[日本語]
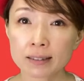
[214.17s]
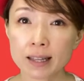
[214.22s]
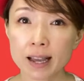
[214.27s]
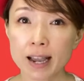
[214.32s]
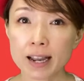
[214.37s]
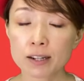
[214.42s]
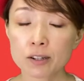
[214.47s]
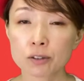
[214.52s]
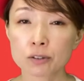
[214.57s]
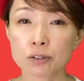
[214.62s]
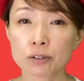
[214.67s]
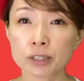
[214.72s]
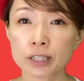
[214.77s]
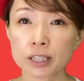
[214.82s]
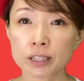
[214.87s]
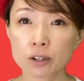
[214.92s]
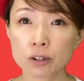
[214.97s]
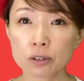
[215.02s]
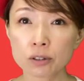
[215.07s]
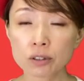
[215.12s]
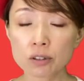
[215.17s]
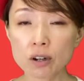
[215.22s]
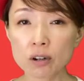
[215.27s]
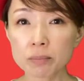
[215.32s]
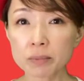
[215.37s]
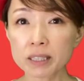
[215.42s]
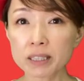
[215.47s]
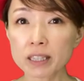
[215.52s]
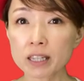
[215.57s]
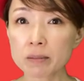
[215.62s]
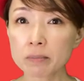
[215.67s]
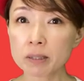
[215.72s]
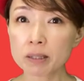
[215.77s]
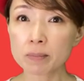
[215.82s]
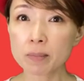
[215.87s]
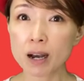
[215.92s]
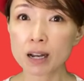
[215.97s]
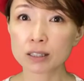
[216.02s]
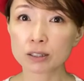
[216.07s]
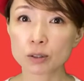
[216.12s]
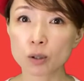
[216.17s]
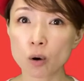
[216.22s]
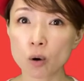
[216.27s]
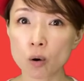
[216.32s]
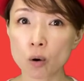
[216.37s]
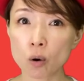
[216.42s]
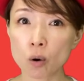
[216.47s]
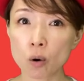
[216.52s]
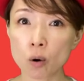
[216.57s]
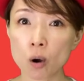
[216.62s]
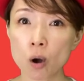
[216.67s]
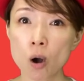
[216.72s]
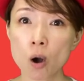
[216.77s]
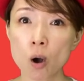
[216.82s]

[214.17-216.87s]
体力気力を見てみましょ